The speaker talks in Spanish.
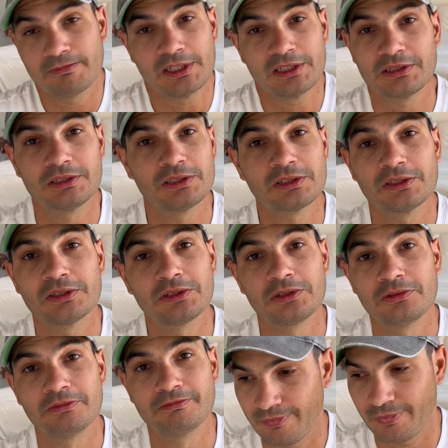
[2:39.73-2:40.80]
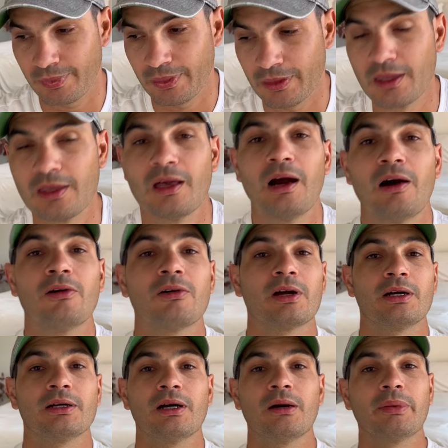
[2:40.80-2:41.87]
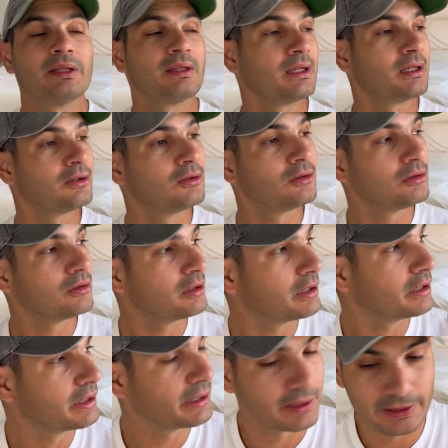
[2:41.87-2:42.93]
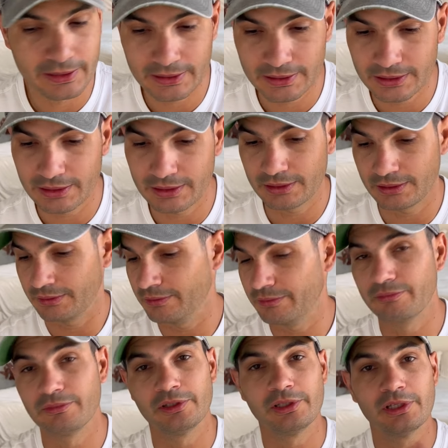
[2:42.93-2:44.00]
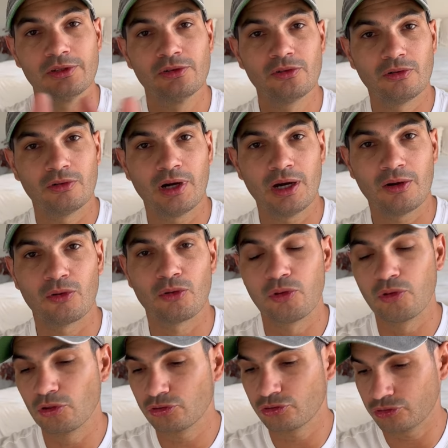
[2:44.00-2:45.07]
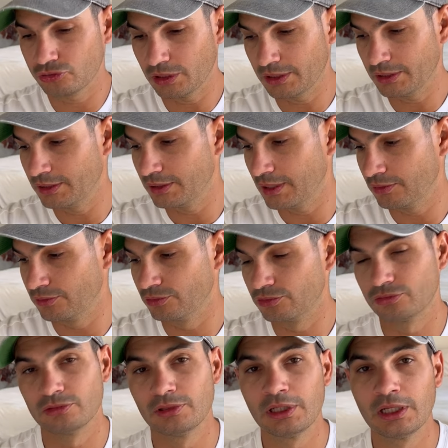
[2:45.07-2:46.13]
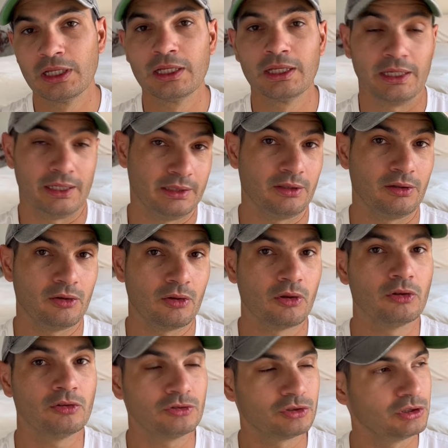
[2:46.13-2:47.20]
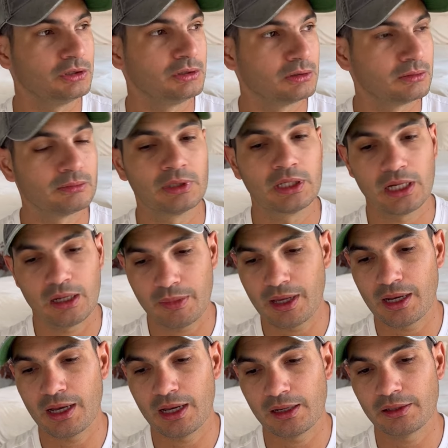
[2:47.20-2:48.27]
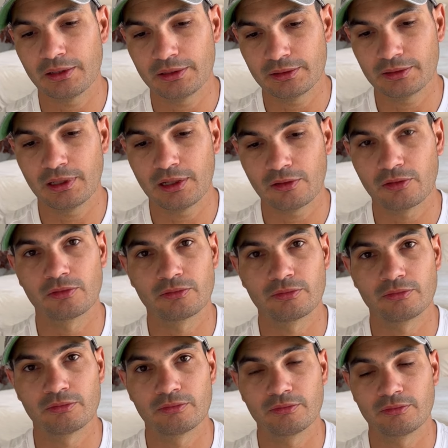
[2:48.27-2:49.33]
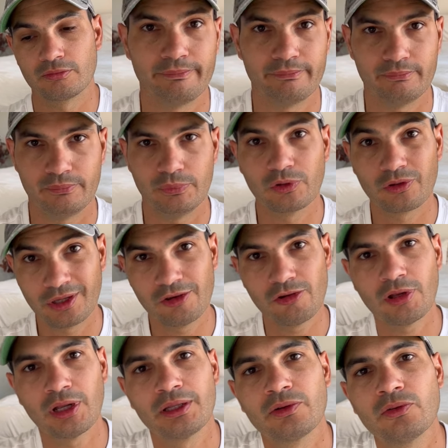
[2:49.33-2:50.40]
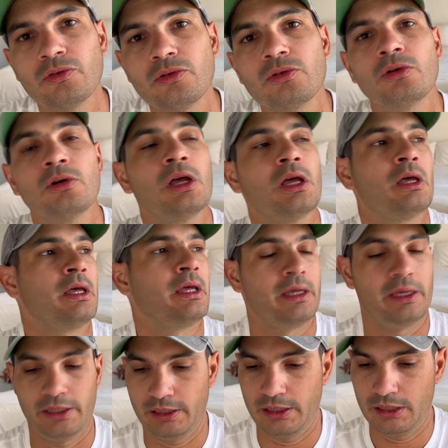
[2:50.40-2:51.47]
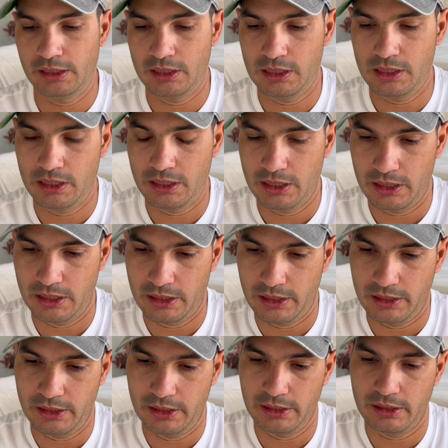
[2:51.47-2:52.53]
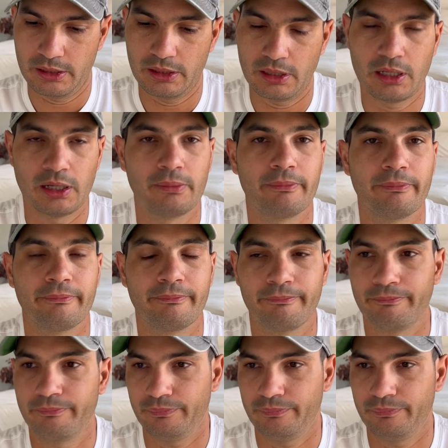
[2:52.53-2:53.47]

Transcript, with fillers: Así de sencillo. Ahora, apartando, eh, yendo a los dos candidatos. Entre los dos, sí, Kamala Harris ganó. ¿Por yo le atribuyo el, eh, um,